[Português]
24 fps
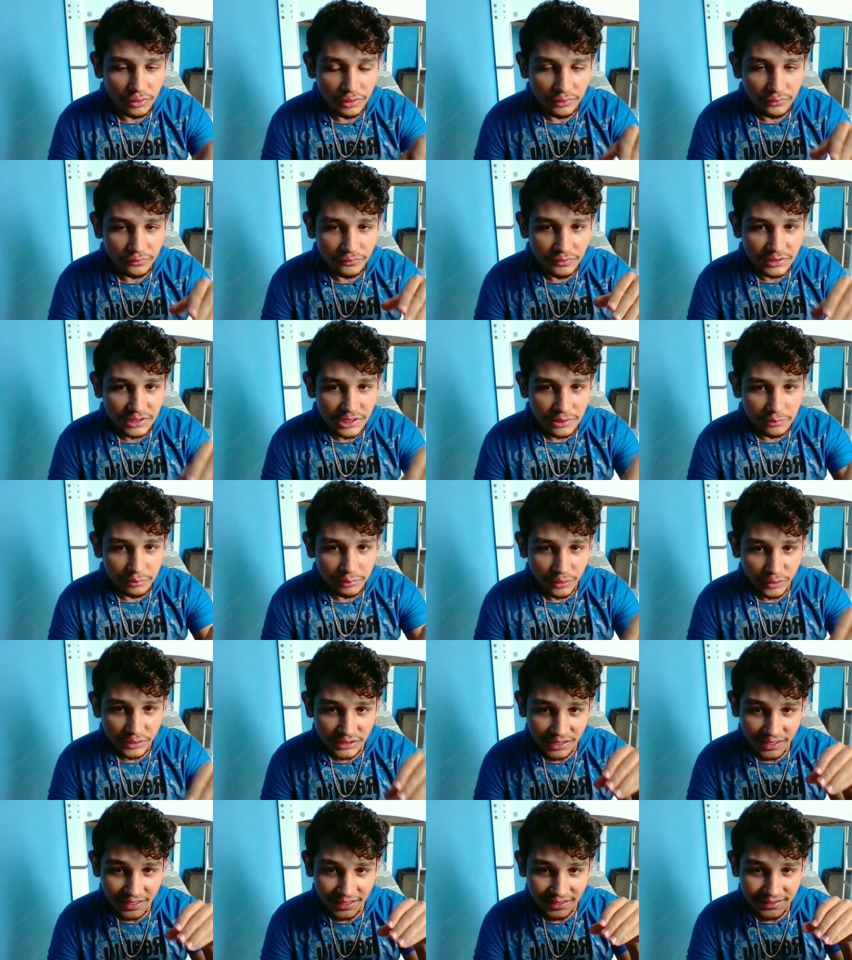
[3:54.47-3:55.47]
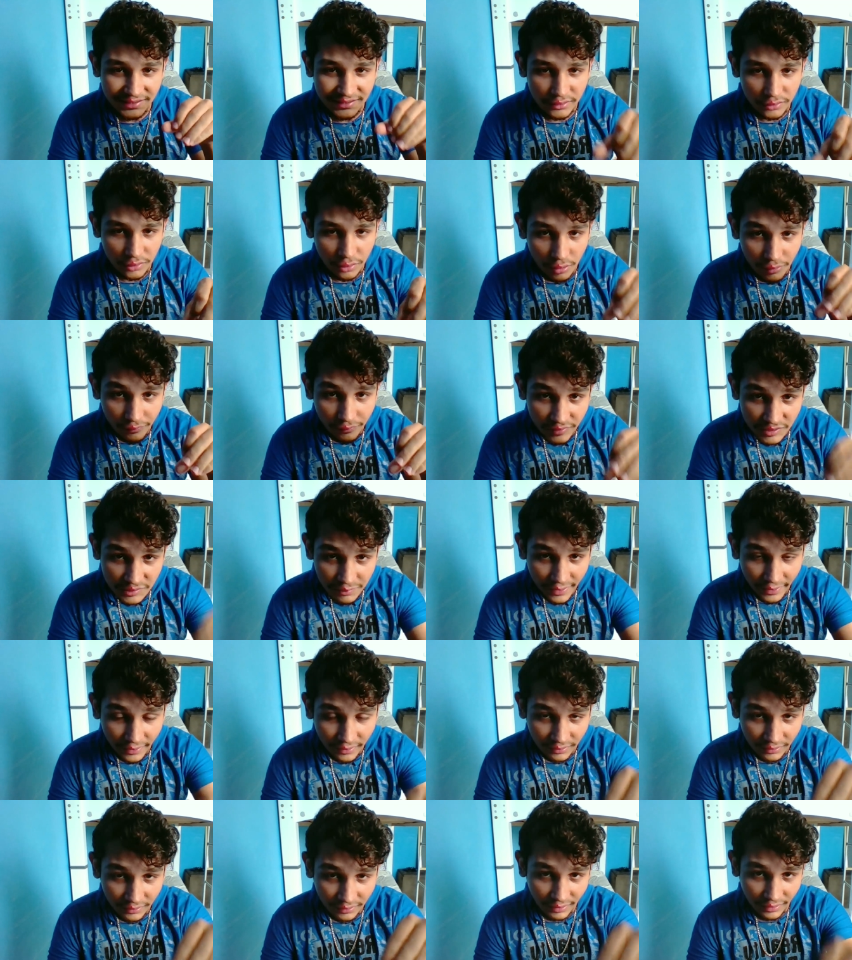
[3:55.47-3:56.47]
você pode trazer novas
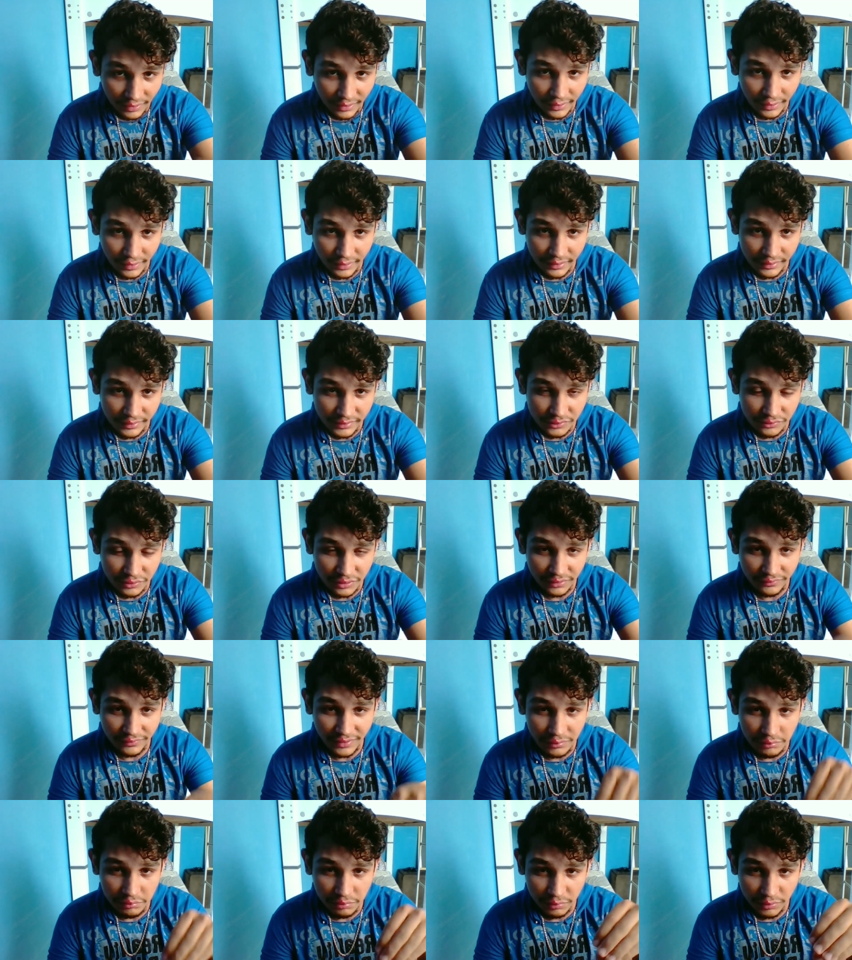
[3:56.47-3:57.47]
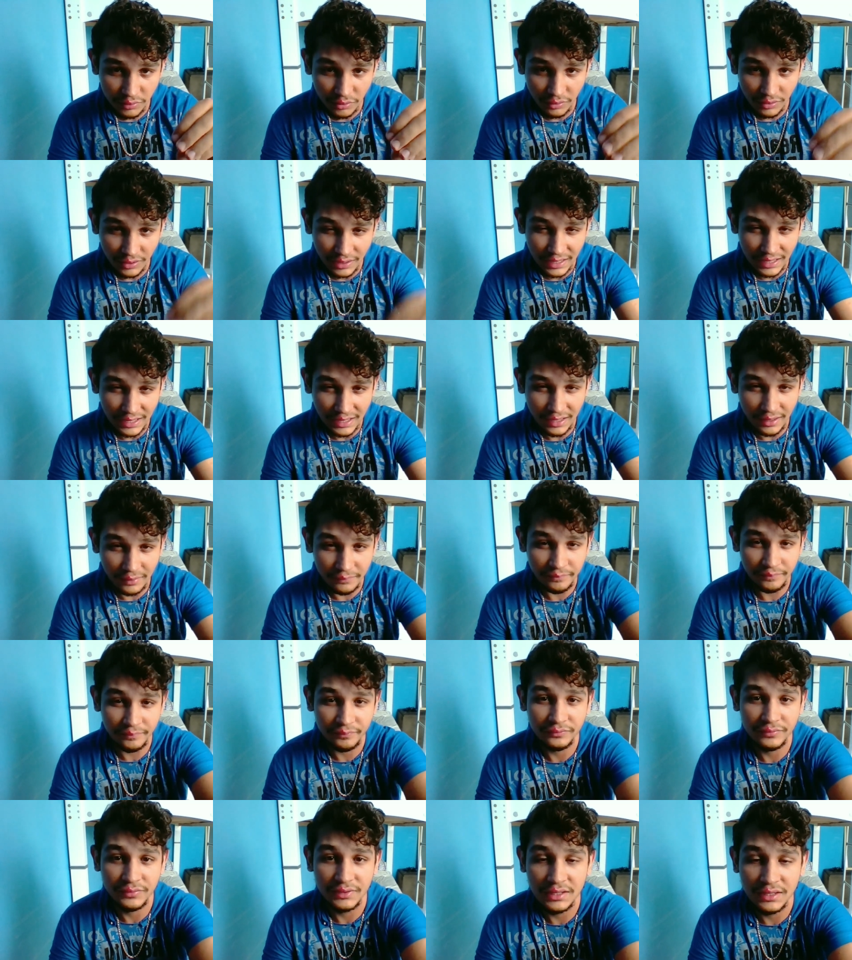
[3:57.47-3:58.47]
bactérias, o que vai piorar.
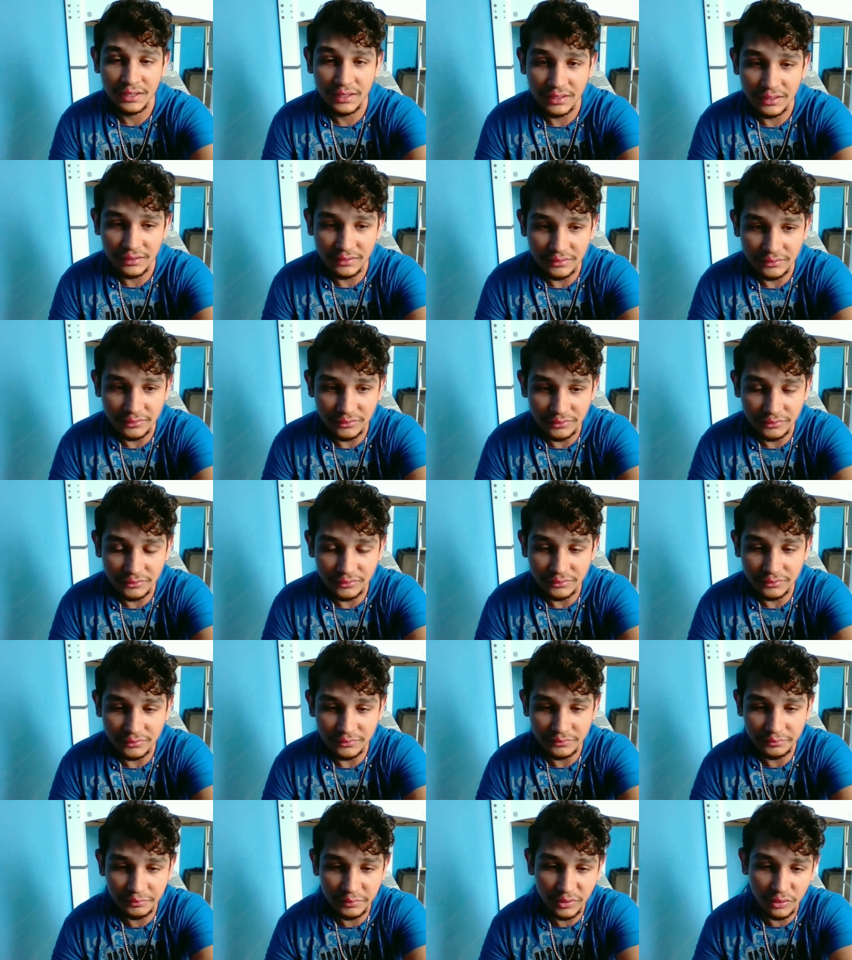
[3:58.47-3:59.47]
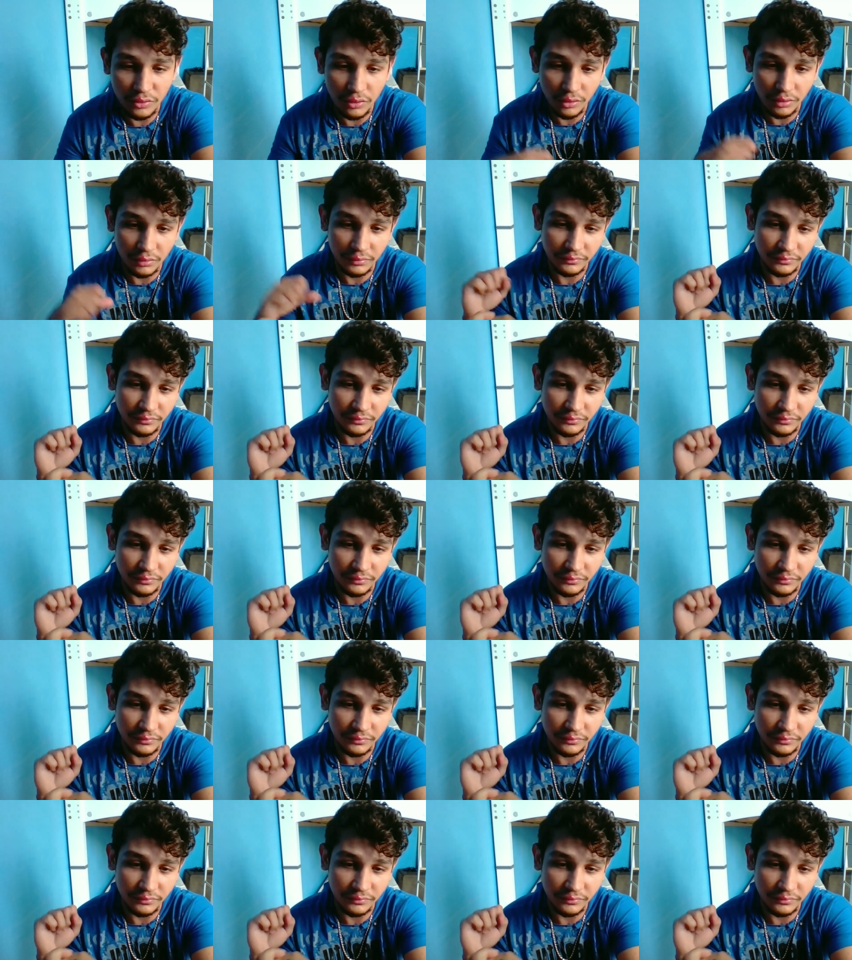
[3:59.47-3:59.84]
Pior,